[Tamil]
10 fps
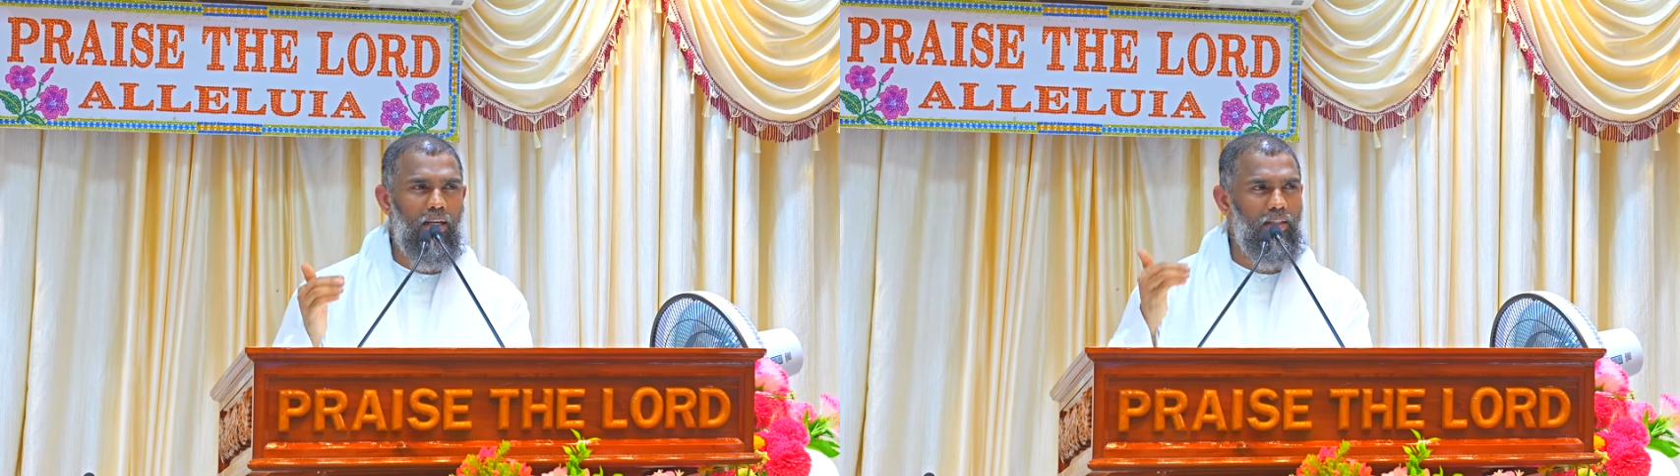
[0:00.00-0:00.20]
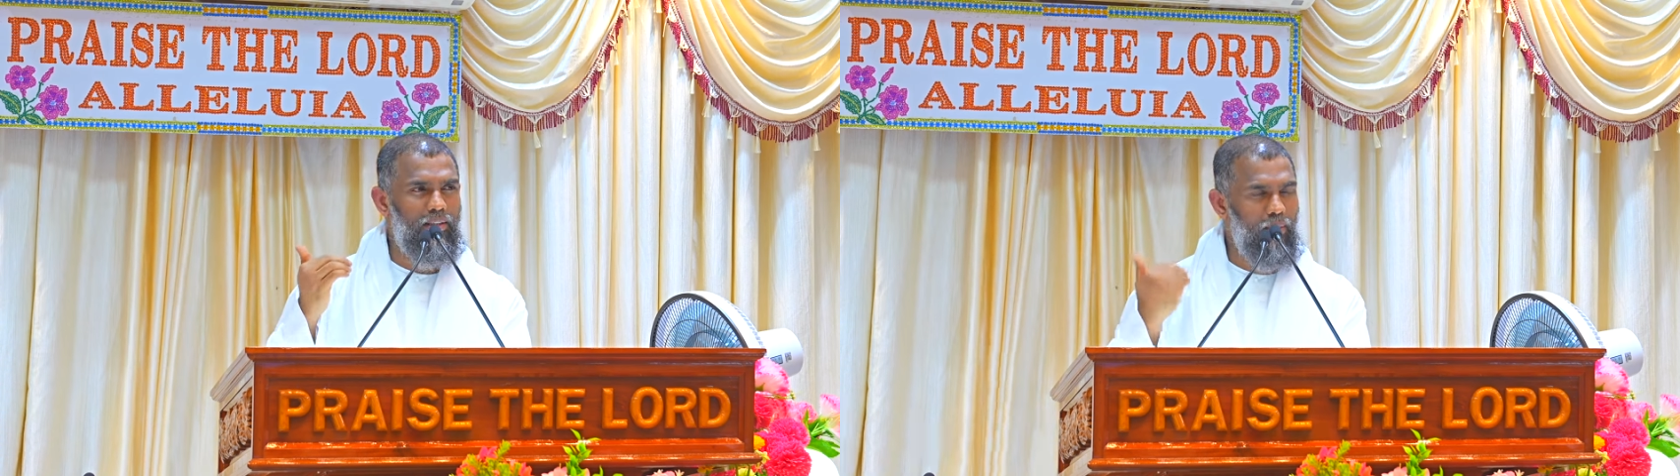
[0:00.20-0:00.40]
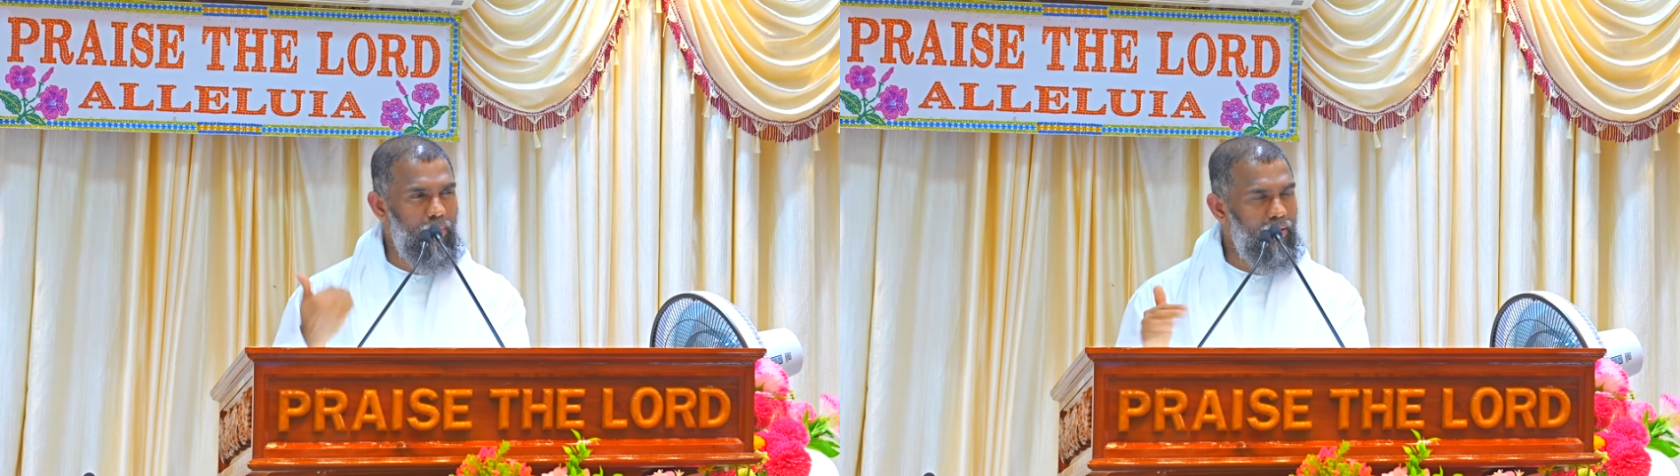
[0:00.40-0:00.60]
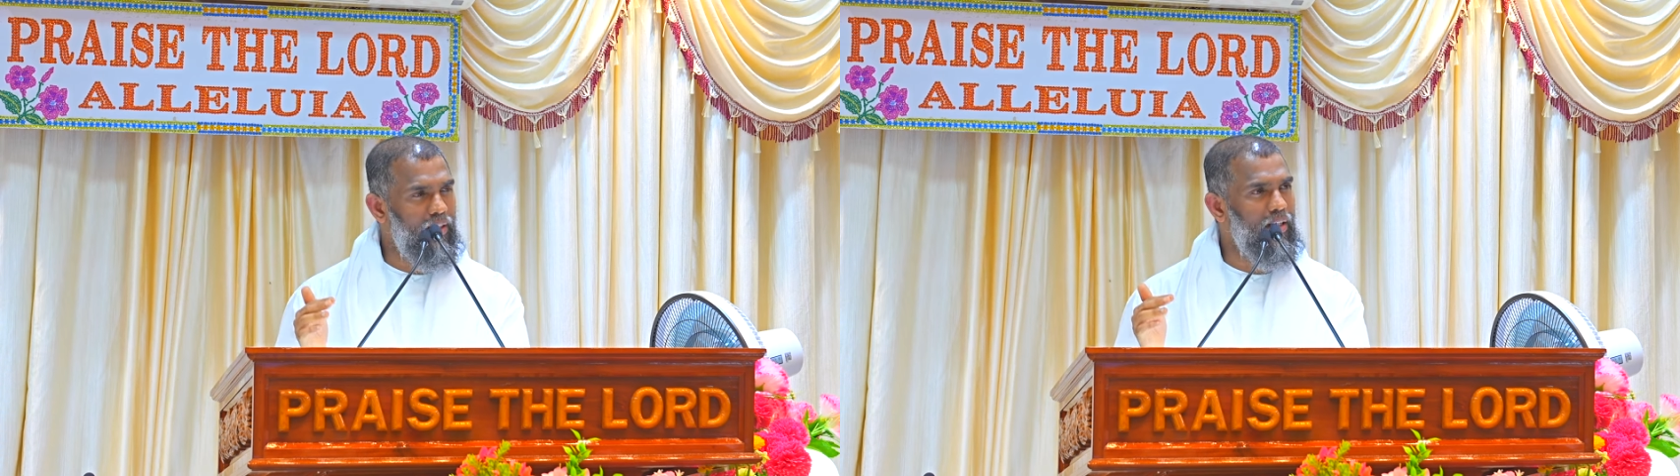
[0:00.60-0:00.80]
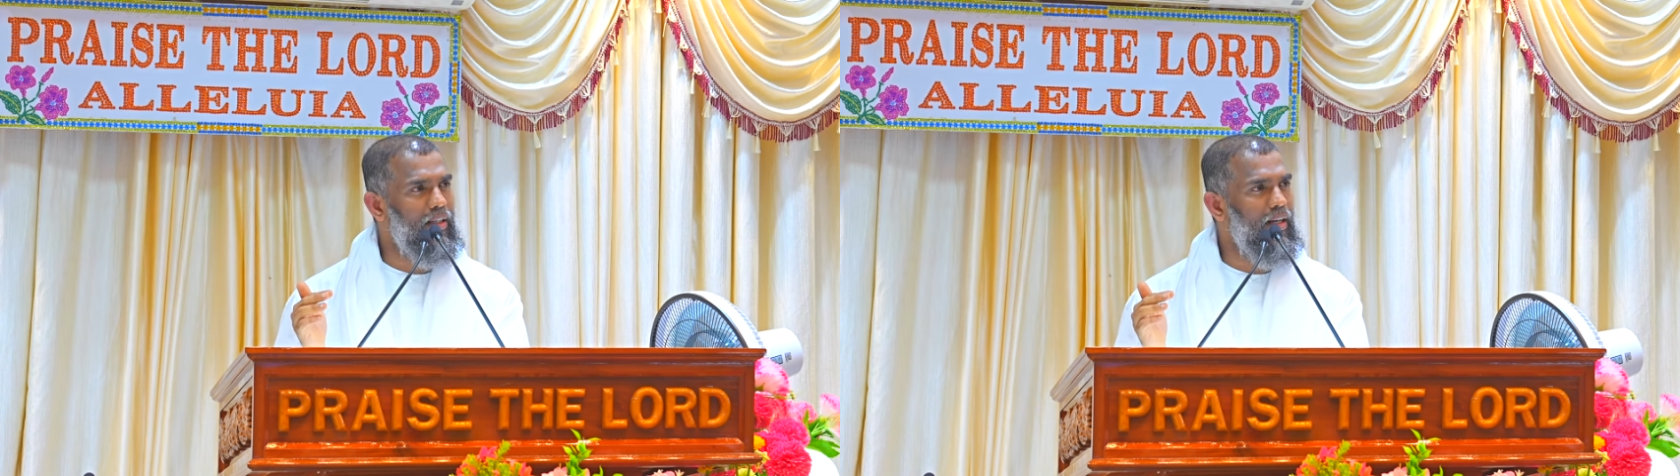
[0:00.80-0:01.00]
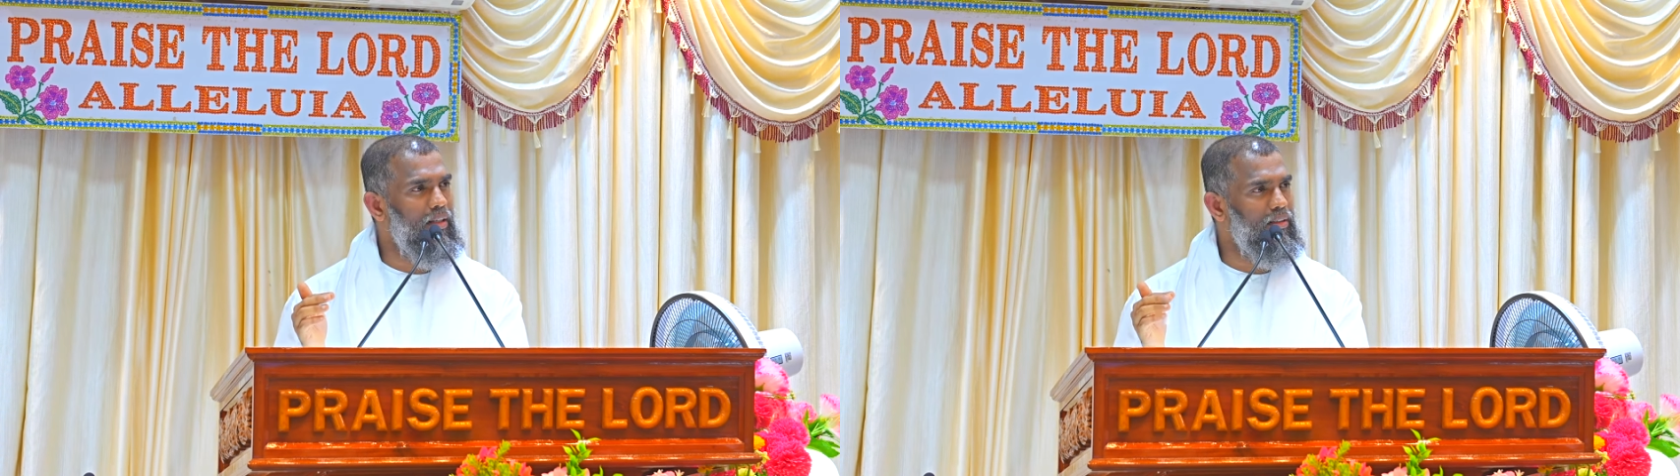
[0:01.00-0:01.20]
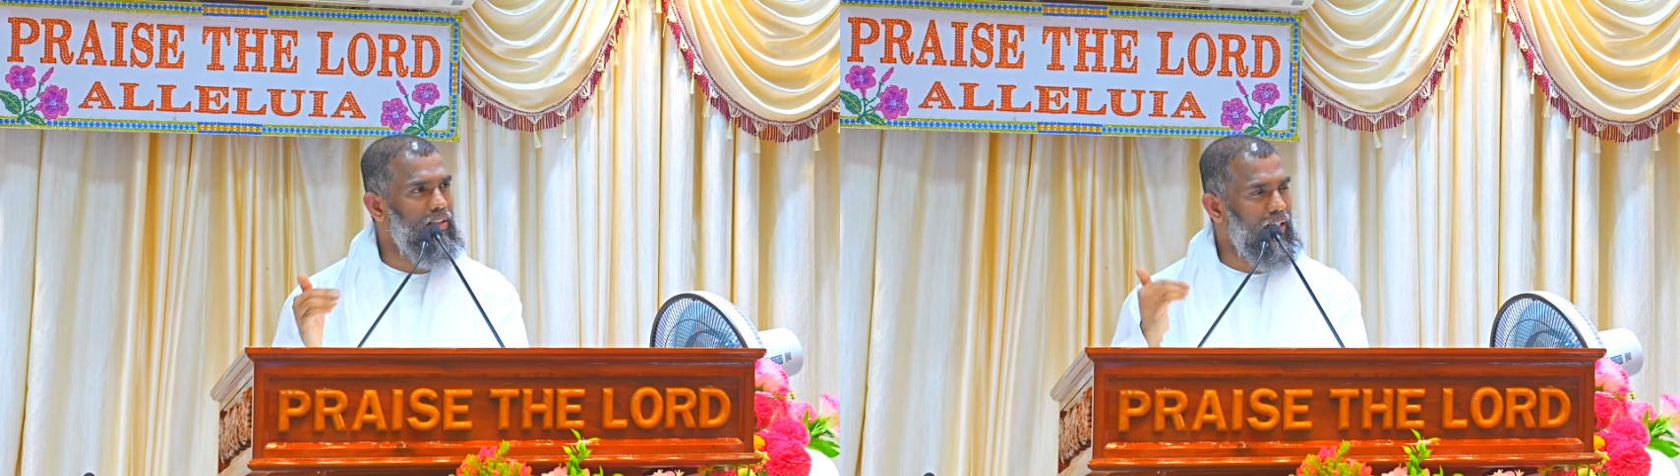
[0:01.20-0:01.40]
அங்கே சமாதான கேடு